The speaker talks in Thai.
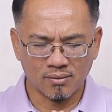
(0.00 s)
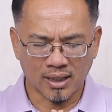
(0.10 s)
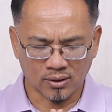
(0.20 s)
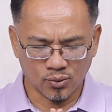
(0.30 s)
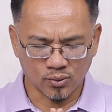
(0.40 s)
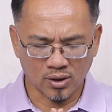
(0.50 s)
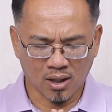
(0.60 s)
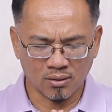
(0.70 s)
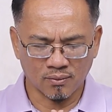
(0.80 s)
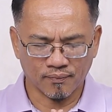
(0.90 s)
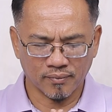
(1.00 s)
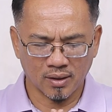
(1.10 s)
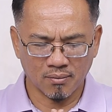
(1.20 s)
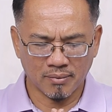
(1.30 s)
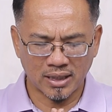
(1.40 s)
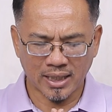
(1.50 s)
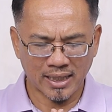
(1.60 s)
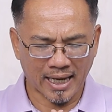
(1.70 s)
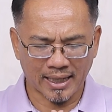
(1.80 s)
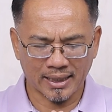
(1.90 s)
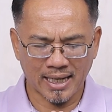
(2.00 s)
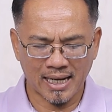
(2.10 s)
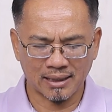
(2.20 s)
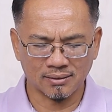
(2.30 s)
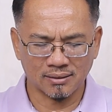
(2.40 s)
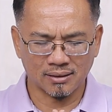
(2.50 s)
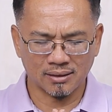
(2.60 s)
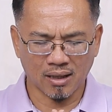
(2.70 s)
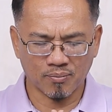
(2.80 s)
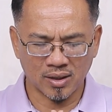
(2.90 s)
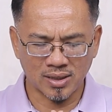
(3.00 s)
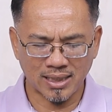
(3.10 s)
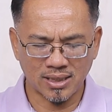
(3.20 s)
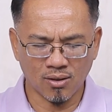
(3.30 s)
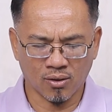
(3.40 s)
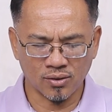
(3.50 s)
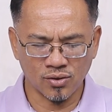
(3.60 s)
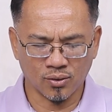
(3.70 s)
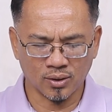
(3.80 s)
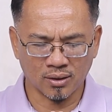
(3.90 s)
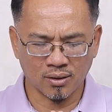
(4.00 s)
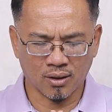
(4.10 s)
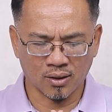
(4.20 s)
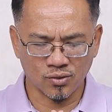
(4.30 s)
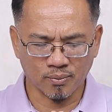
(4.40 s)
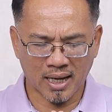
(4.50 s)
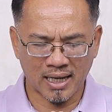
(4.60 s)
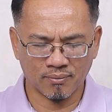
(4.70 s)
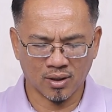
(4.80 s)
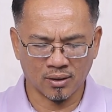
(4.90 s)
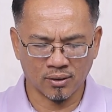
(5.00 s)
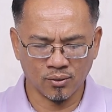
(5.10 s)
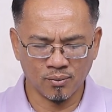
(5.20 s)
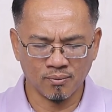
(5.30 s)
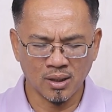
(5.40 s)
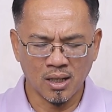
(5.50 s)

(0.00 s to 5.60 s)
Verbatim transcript: อย่างถูกต้องไม่ใจแข็งกระด้าง แต่เป็นใจที่อ่อนโยนอ่อนสุภาพอ่อนนุ่ม